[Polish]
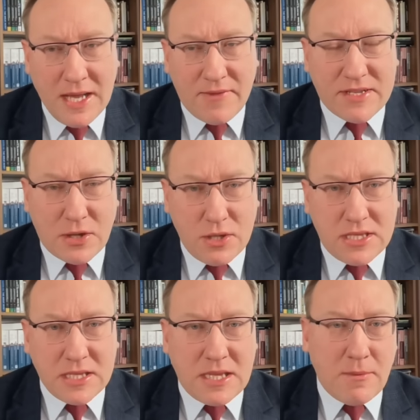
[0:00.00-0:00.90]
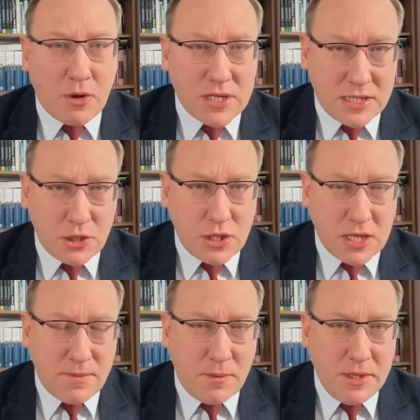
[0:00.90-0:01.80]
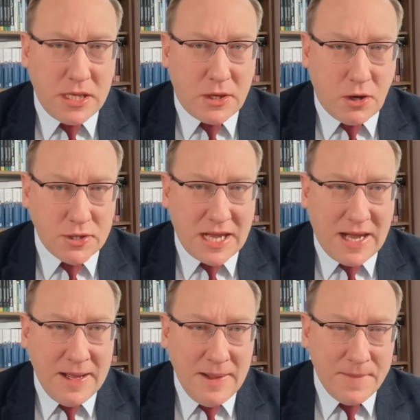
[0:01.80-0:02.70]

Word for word: w stolicy Demokratycznej Republiki Konga,